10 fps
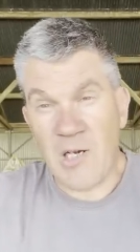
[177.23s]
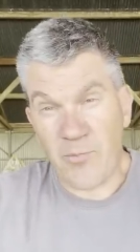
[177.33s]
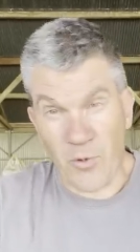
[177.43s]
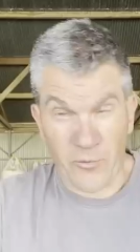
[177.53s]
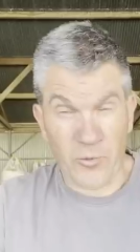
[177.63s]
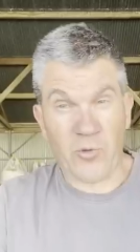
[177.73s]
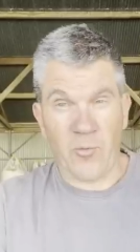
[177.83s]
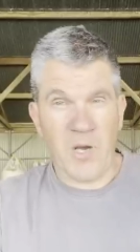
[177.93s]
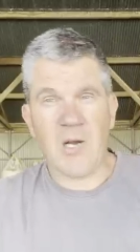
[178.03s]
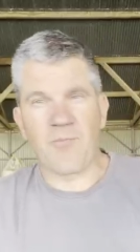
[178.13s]
Les plantes
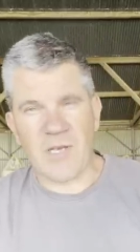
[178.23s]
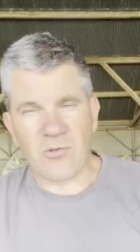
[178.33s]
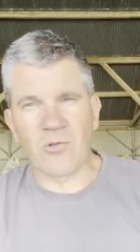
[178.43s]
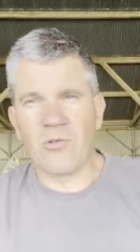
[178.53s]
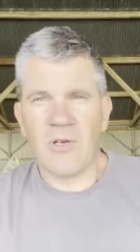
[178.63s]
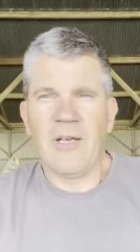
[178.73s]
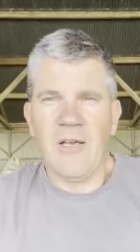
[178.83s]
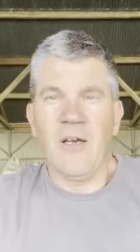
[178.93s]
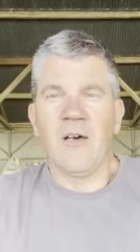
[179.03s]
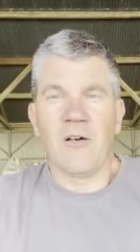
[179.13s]
fonctionnent mal parce que
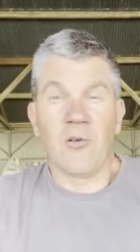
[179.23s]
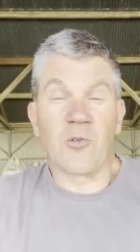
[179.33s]
euh,